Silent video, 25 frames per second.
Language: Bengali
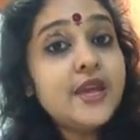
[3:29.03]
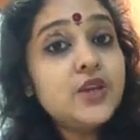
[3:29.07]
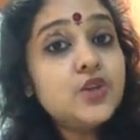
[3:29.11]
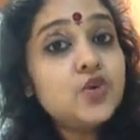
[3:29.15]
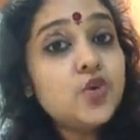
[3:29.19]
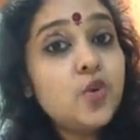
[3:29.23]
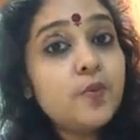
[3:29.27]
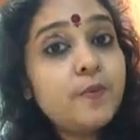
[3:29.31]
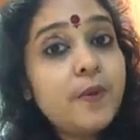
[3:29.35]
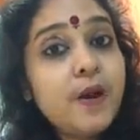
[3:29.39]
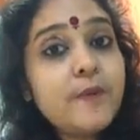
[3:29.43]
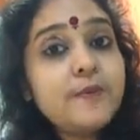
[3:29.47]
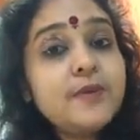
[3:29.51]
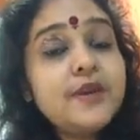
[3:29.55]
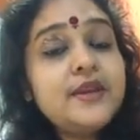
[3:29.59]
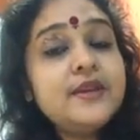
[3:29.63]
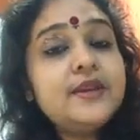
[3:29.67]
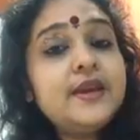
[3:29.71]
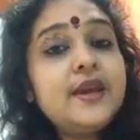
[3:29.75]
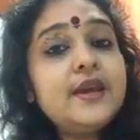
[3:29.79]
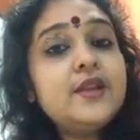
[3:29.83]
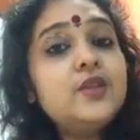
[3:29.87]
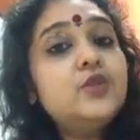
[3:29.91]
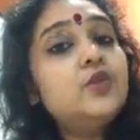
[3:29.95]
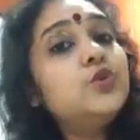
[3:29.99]
এই ডোপামিন
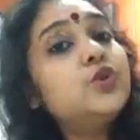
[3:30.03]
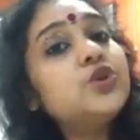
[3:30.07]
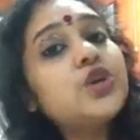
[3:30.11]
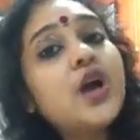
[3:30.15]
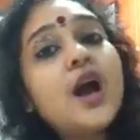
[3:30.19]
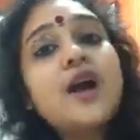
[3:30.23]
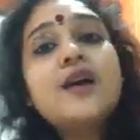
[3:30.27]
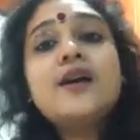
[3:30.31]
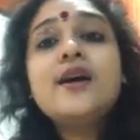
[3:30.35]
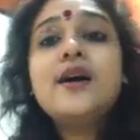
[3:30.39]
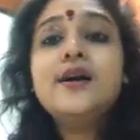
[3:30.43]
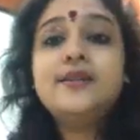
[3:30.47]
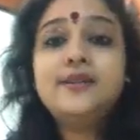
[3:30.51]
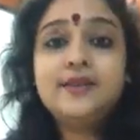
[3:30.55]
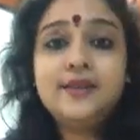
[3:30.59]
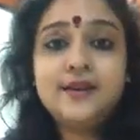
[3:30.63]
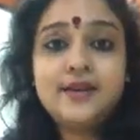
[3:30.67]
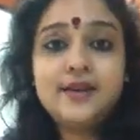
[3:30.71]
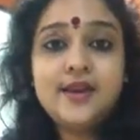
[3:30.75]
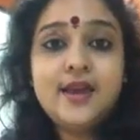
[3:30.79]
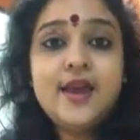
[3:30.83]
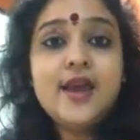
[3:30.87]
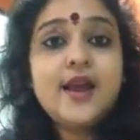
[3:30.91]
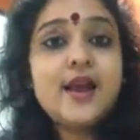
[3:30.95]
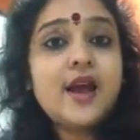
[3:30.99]
কিন্তু
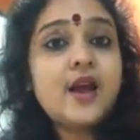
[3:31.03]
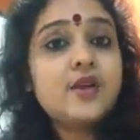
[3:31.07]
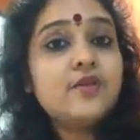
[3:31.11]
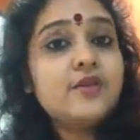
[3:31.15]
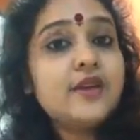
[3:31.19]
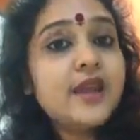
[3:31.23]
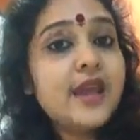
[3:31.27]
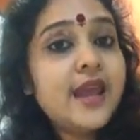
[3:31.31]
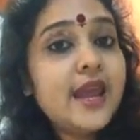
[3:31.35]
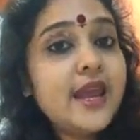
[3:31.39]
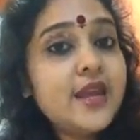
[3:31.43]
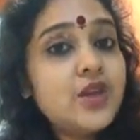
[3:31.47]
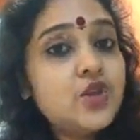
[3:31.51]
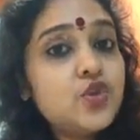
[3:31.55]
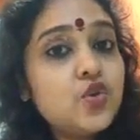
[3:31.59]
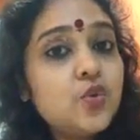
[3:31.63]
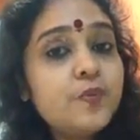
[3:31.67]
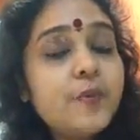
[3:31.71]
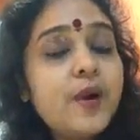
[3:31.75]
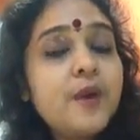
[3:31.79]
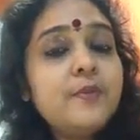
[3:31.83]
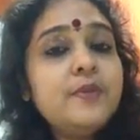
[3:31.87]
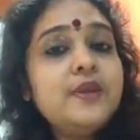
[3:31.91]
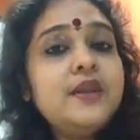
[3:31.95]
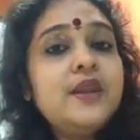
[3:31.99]
সাংঘাতিক কারণ এই
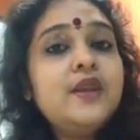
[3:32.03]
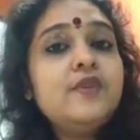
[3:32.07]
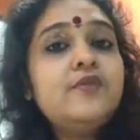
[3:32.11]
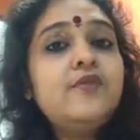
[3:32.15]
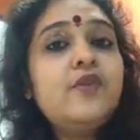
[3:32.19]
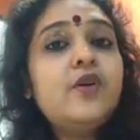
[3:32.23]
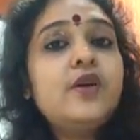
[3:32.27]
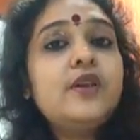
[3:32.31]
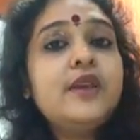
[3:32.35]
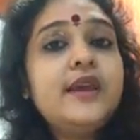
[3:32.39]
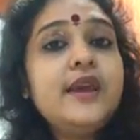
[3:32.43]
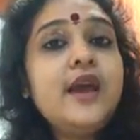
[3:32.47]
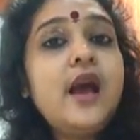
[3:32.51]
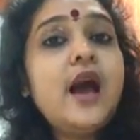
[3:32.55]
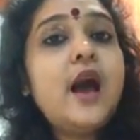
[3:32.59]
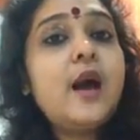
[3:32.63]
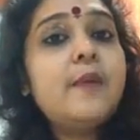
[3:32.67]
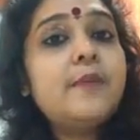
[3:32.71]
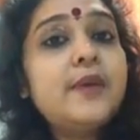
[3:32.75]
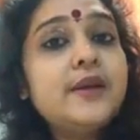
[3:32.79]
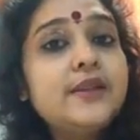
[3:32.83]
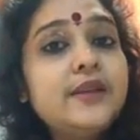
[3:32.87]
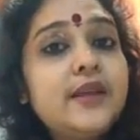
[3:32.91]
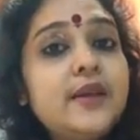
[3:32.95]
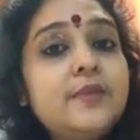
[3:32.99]
ডোপামিনের ফলে
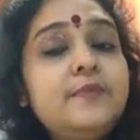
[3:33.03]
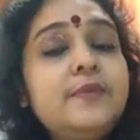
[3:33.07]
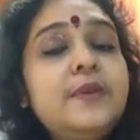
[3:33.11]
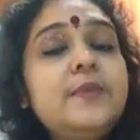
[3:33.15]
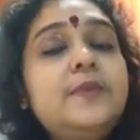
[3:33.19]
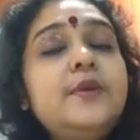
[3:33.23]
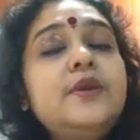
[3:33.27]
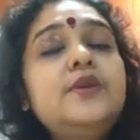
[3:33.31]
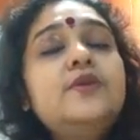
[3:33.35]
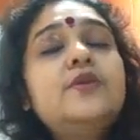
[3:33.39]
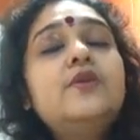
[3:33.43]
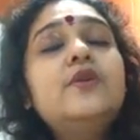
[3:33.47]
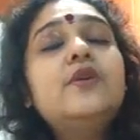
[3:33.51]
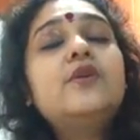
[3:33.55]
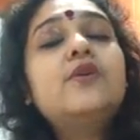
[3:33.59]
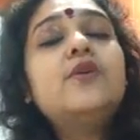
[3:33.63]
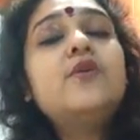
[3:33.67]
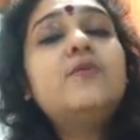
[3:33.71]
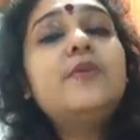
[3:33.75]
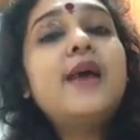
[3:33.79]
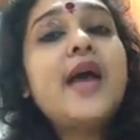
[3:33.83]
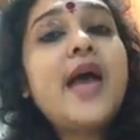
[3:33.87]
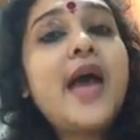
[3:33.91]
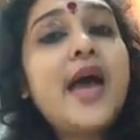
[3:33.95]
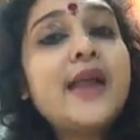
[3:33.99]
আমাদের বিভিন্ন
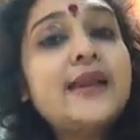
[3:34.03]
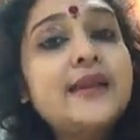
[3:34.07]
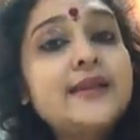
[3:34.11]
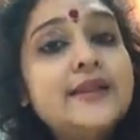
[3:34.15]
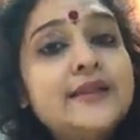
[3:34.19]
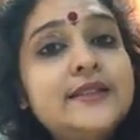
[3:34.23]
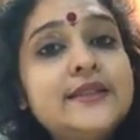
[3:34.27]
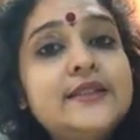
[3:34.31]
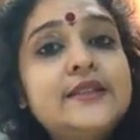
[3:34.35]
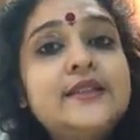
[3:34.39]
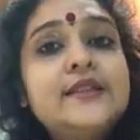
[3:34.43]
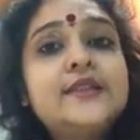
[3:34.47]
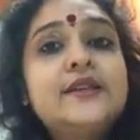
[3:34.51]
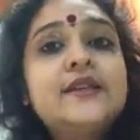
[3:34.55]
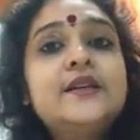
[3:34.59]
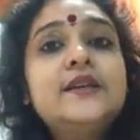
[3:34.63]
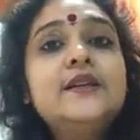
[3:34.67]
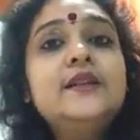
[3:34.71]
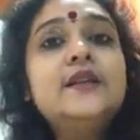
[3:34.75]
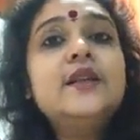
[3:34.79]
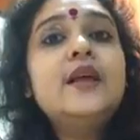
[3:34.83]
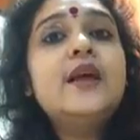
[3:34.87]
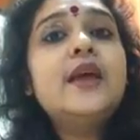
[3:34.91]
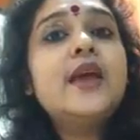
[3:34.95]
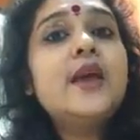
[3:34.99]
রকম
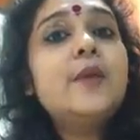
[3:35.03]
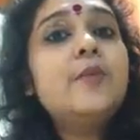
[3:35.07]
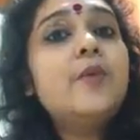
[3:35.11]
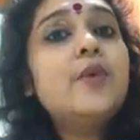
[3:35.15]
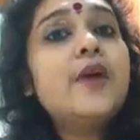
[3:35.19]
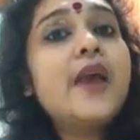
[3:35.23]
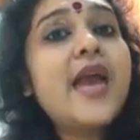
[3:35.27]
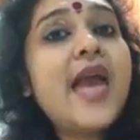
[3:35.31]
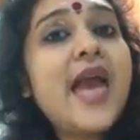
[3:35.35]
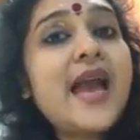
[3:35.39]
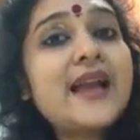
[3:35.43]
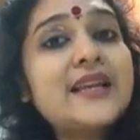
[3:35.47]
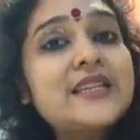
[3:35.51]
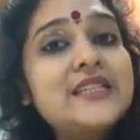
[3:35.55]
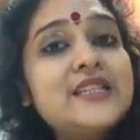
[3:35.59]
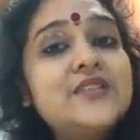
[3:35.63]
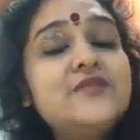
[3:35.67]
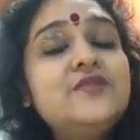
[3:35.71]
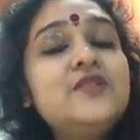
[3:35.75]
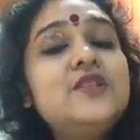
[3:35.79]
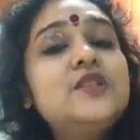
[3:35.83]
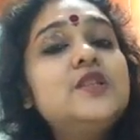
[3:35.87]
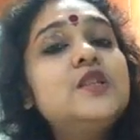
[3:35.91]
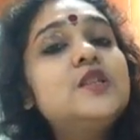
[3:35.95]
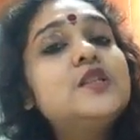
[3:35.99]
অ্যানালিটিক্যাল এবং
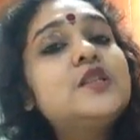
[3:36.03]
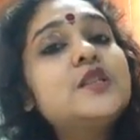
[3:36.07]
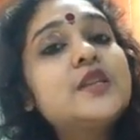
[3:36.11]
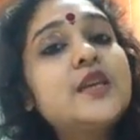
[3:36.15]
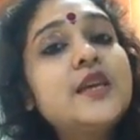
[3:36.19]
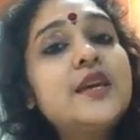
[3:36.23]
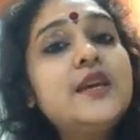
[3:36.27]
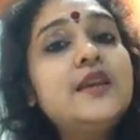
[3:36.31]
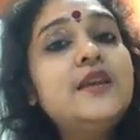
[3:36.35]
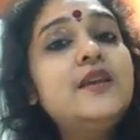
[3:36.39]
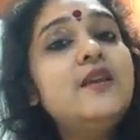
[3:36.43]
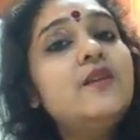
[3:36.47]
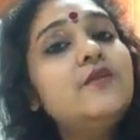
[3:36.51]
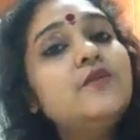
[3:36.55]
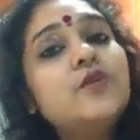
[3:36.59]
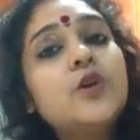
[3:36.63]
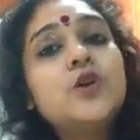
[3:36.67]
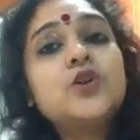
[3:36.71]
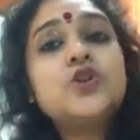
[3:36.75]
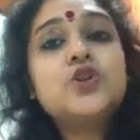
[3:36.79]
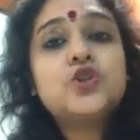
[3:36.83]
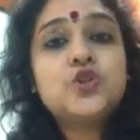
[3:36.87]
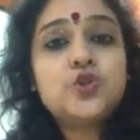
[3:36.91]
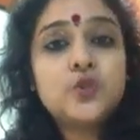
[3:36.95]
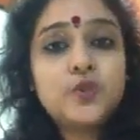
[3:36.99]
অ্যাক্টিভিটি স্কিল
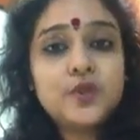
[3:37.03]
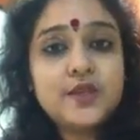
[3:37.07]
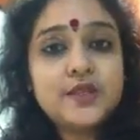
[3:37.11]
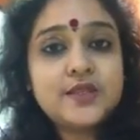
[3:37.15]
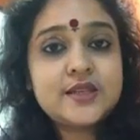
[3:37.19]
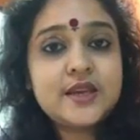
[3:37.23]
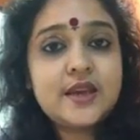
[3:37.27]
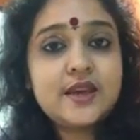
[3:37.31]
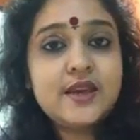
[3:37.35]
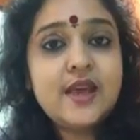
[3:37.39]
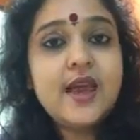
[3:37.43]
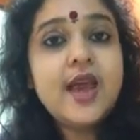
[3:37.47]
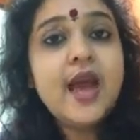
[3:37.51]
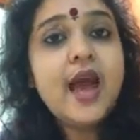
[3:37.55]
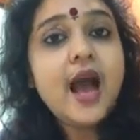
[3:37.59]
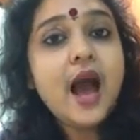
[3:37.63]
নষ্ট হয়ে যায়